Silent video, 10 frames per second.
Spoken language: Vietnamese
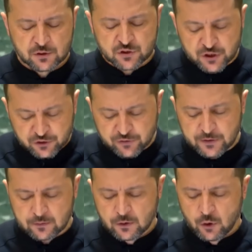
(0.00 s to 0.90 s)
Chính
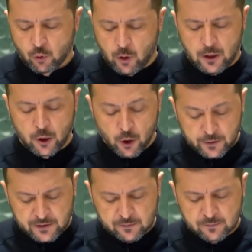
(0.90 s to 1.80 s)
trẻ em
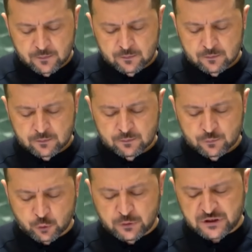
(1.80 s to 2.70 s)
Ukraine đang học
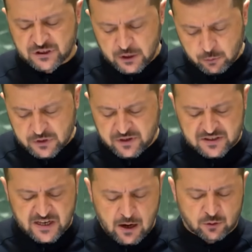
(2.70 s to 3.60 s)
cách phân biệt âm
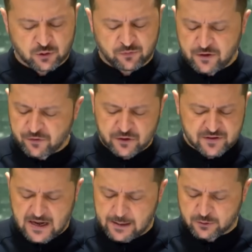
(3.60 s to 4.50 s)
thanh của các loại
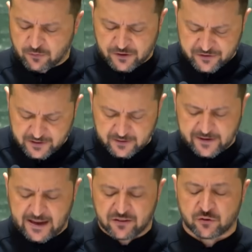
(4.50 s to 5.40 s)
pháo và máy bay không
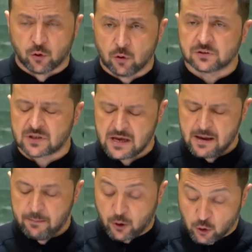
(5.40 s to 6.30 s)
người lái khác
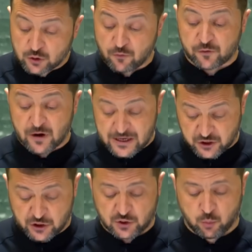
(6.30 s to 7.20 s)
nhau vì cuộc
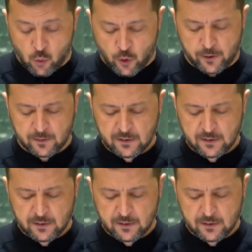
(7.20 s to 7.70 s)
chiến của Nga.